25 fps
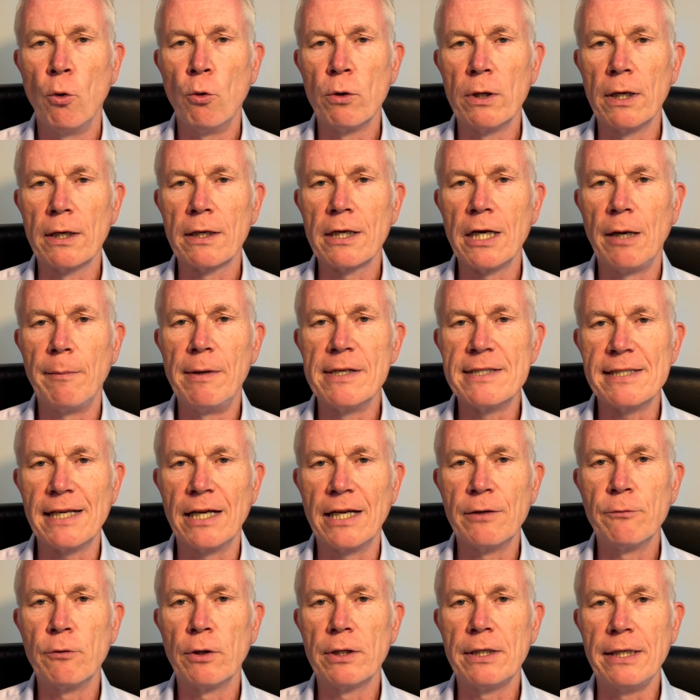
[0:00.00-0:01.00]
Und dann kam als
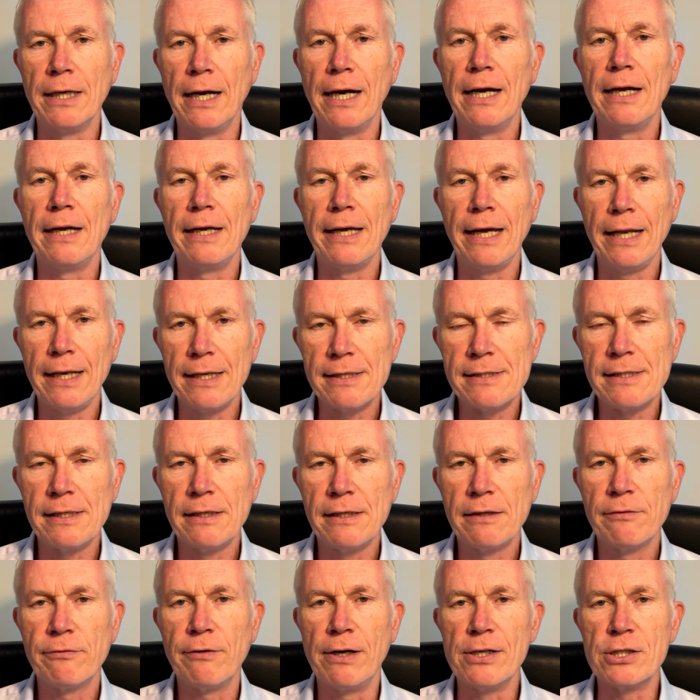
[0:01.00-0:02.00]
Antwort, ja, er hätte
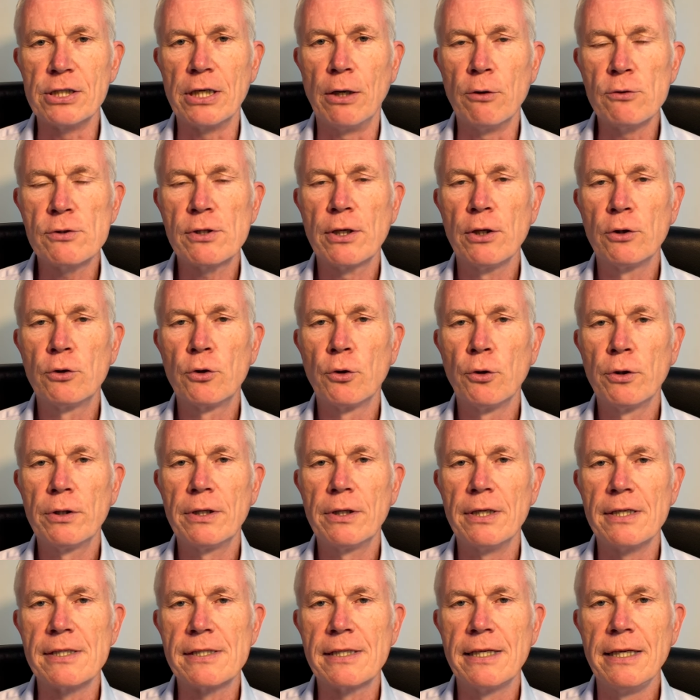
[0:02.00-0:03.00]
sich falsch
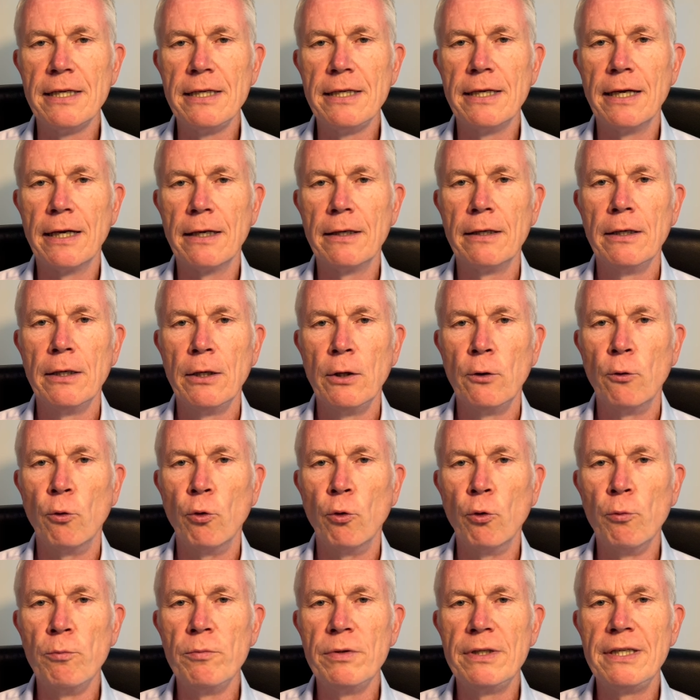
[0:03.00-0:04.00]
ausgedrückt. Es ging ja
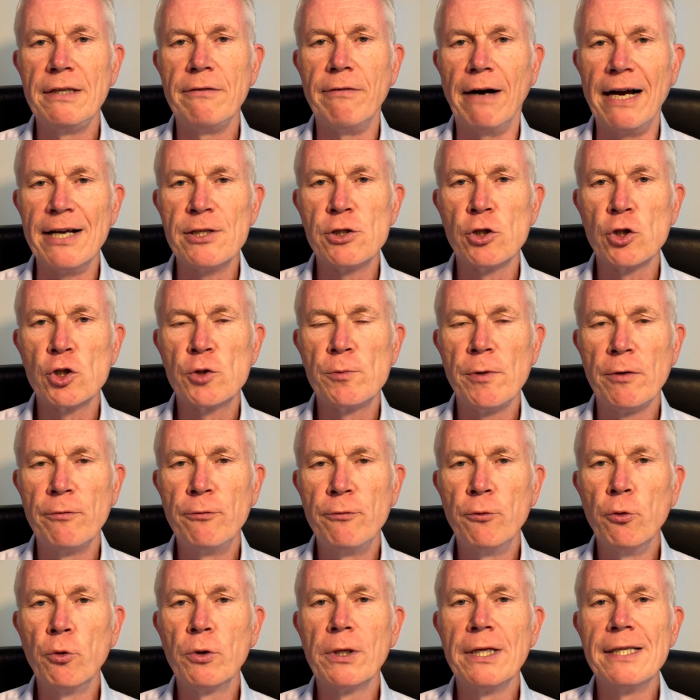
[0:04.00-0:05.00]
um die
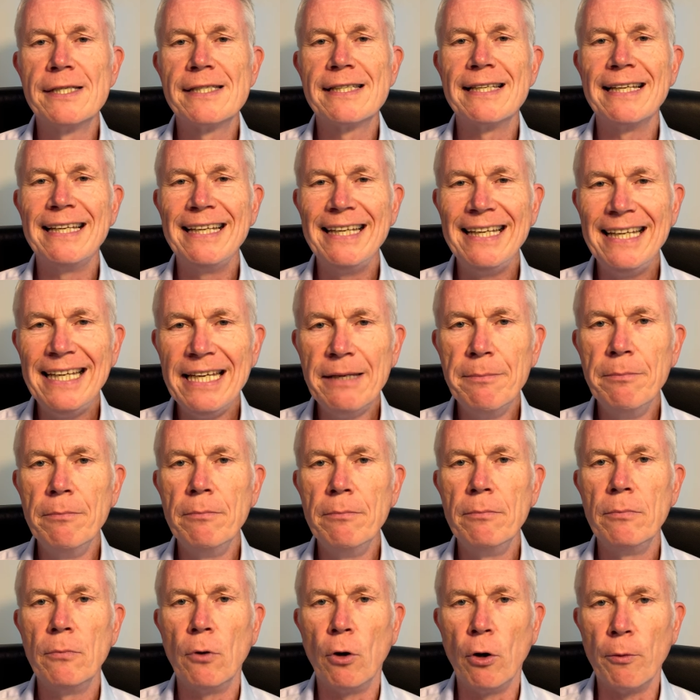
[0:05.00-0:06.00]
Weisungsbefugnis
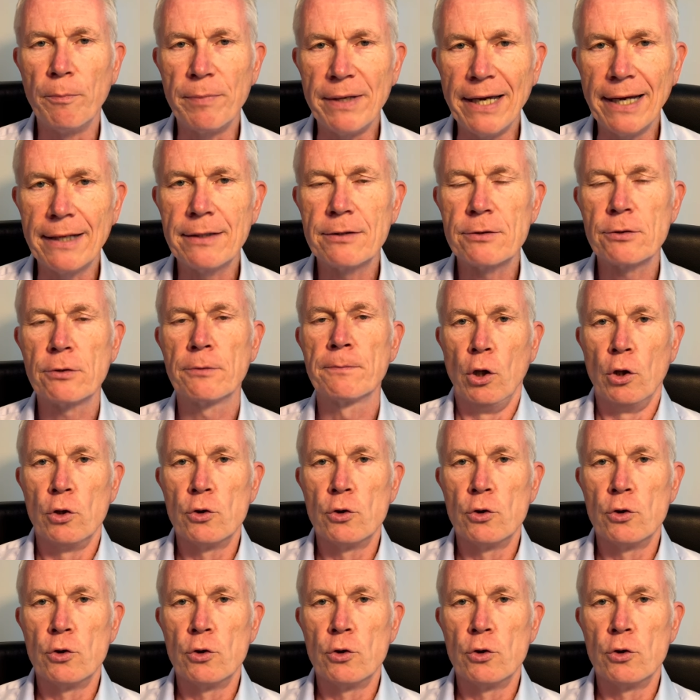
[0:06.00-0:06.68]
im Objekt.